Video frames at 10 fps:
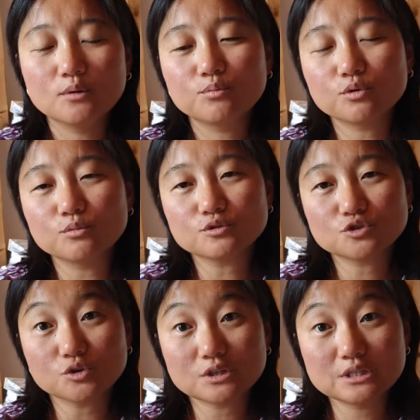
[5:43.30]
pour m'en
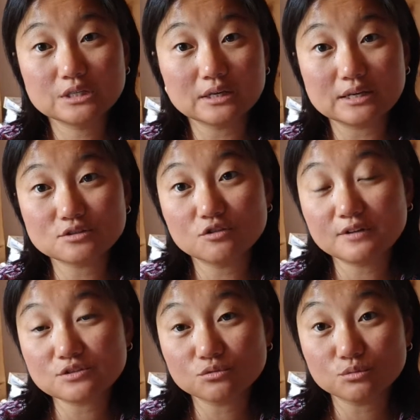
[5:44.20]
sortir, la seule
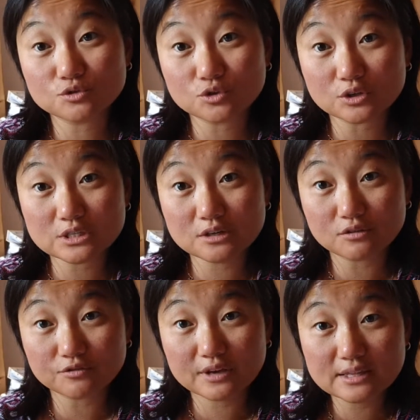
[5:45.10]
façon de m'en sortir
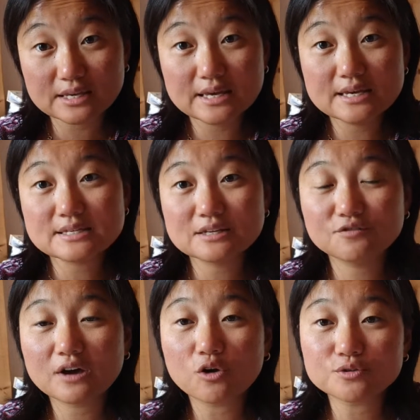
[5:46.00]
en fait, c'est de
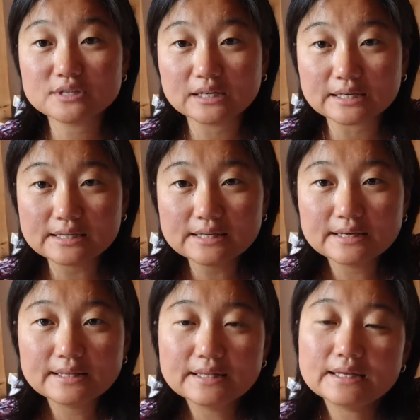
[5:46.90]
faire en série.
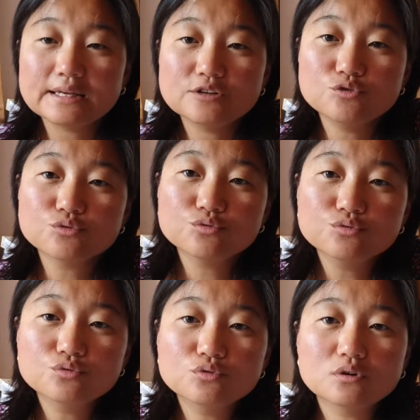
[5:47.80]
Et du
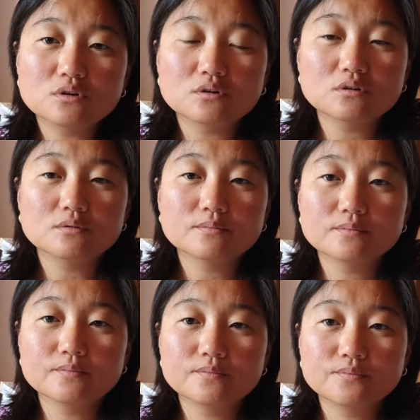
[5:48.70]
coup, euh,
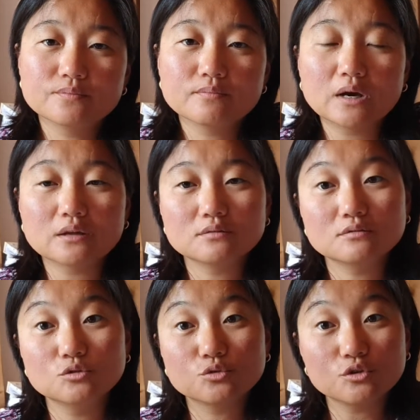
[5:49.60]
bah,
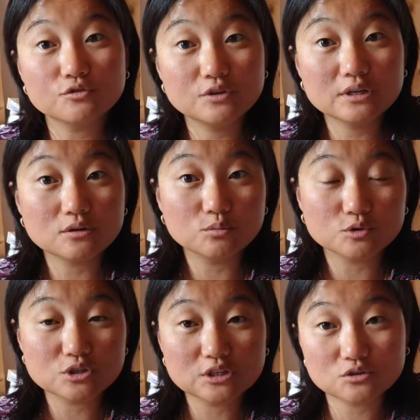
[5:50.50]
le temps de finir le
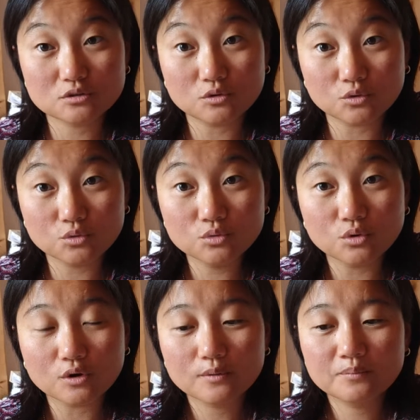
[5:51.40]
projet en cours